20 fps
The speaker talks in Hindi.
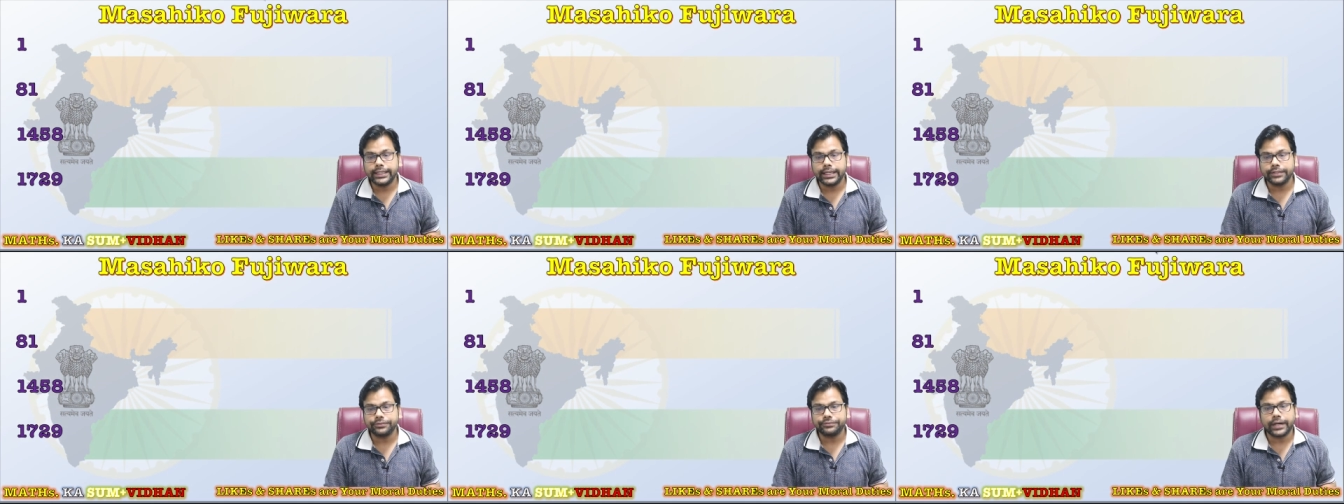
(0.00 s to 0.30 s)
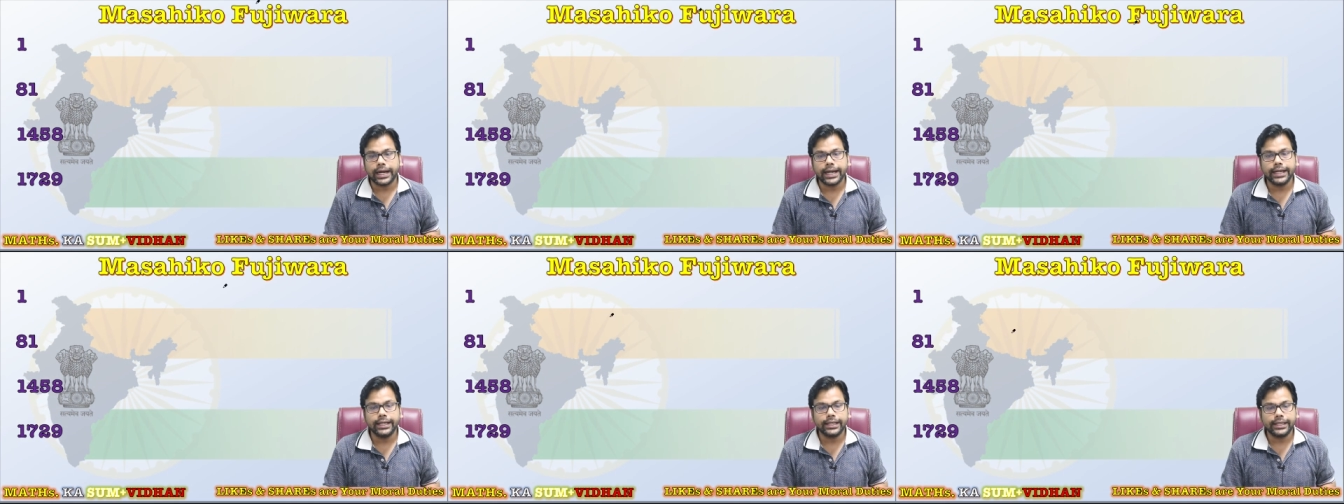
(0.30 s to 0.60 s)
यह
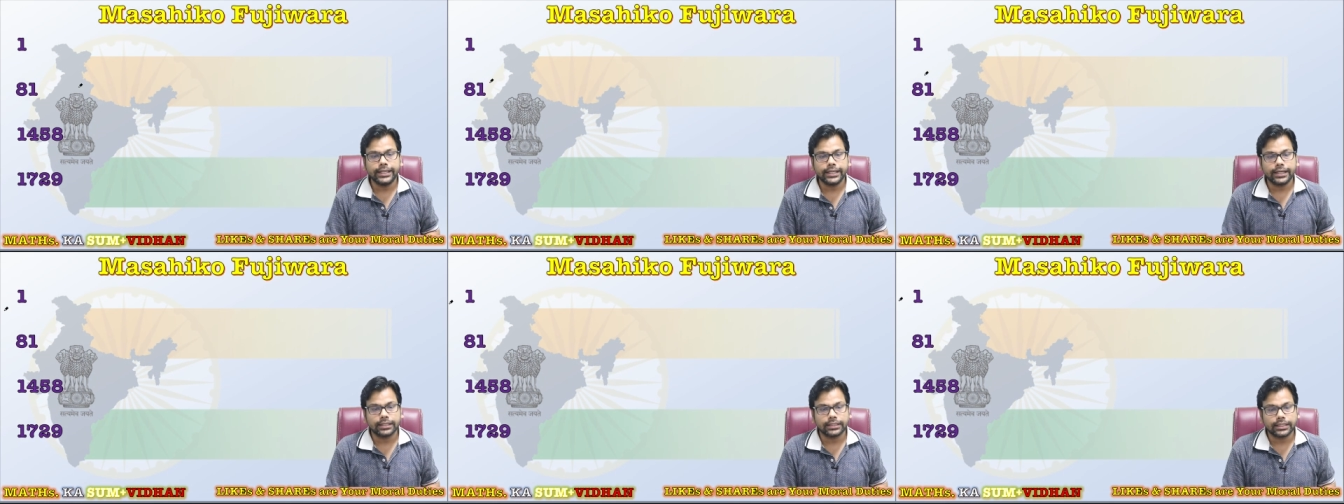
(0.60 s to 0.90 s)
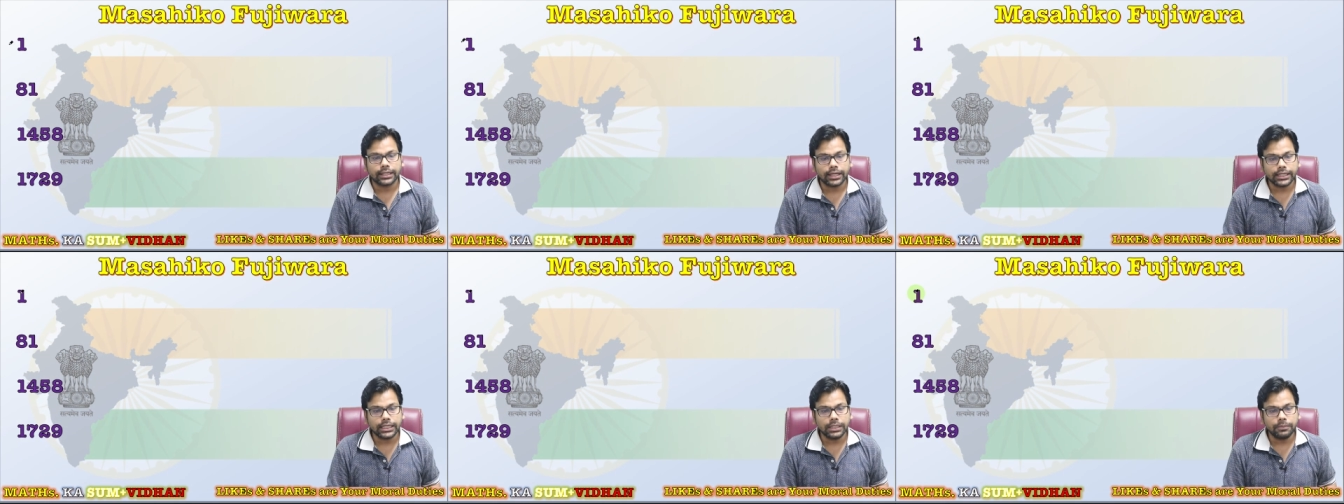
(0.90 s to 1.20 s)
फाइंड किया
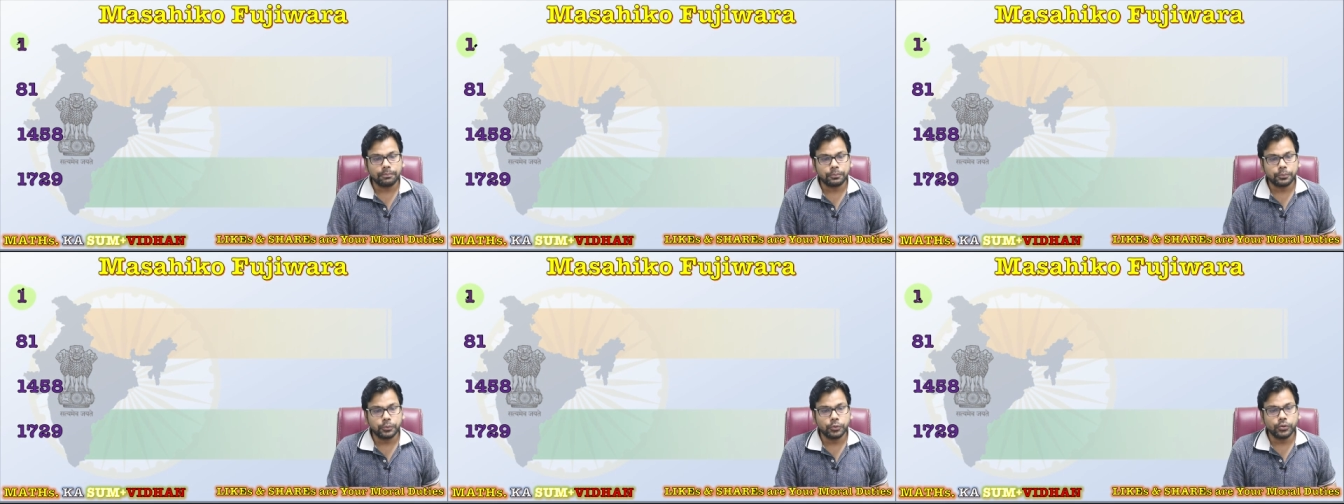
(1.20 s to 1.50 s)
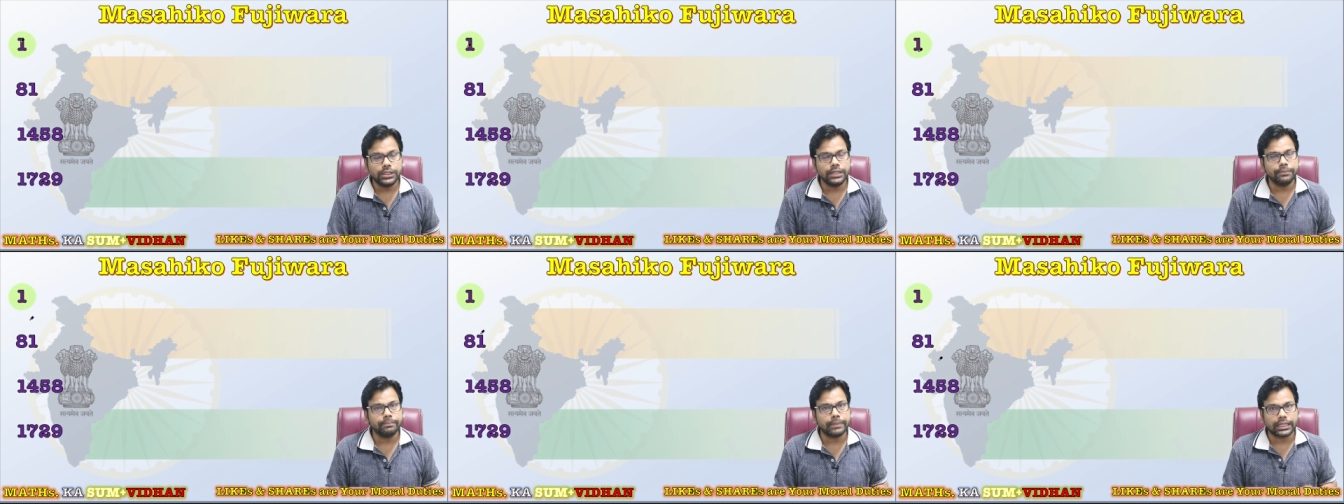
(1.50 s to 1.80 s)
था कि
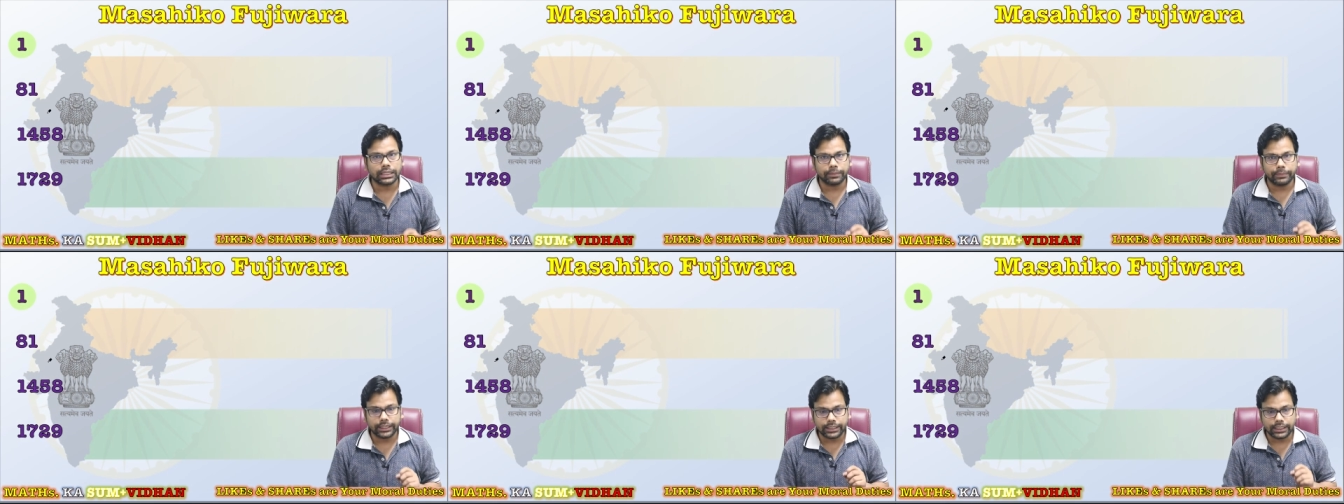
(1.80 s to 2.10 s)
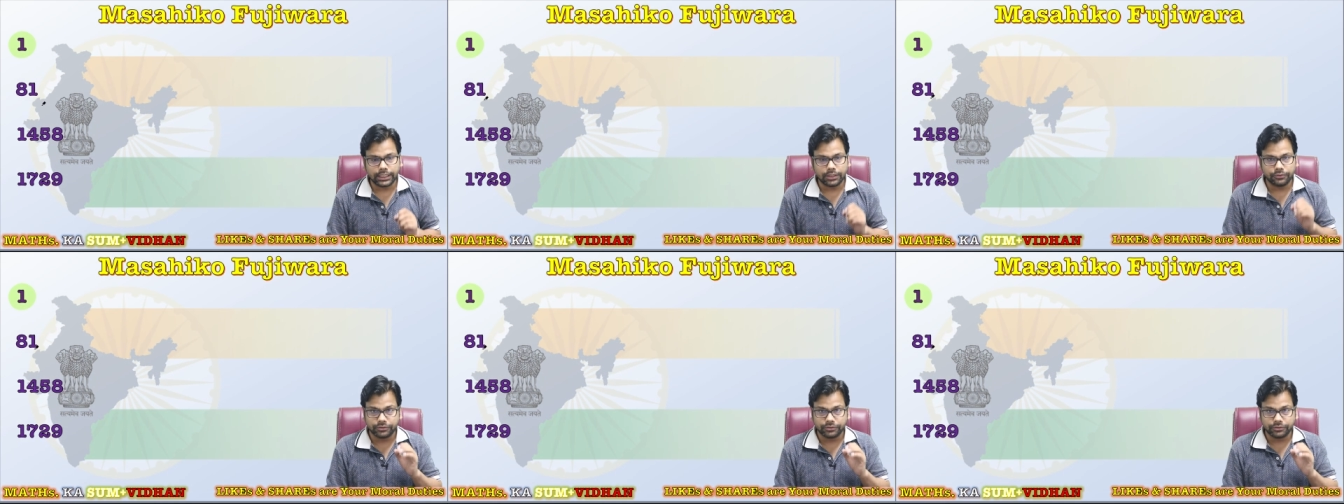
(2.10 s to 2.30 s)
पूरी मैथमेटिकल